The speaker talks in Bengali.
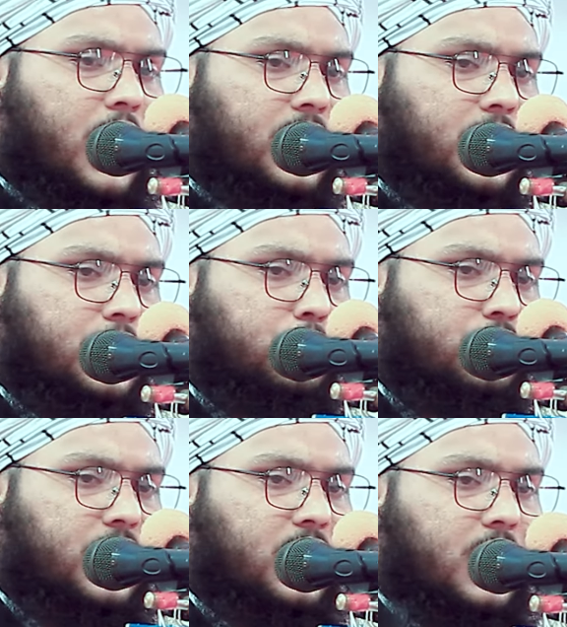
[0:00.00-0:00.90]

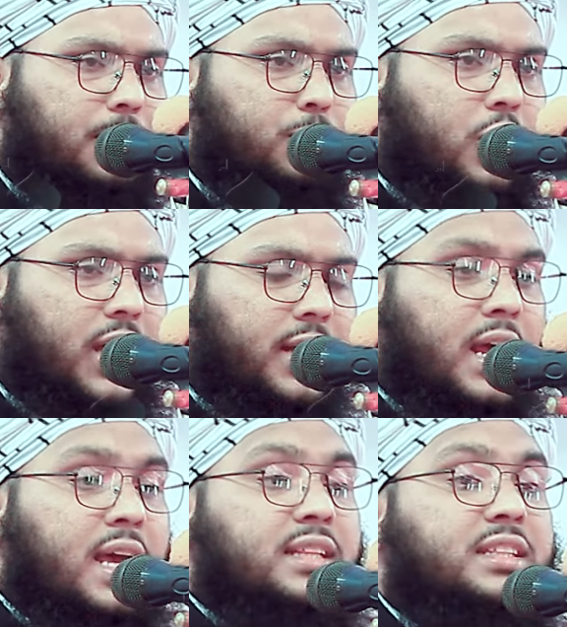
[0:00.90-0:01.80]
আলাইহসাল্লাম বলেন
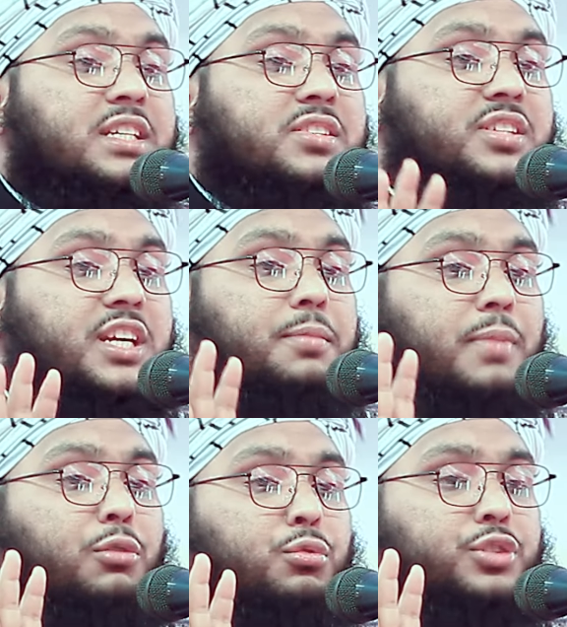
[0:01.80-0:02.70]
তিন শ্রেণী
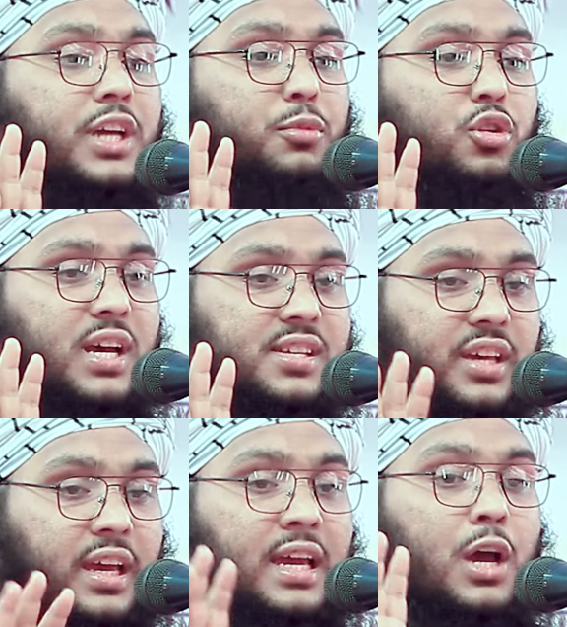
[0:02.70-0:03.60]
মানুষ এমন আছে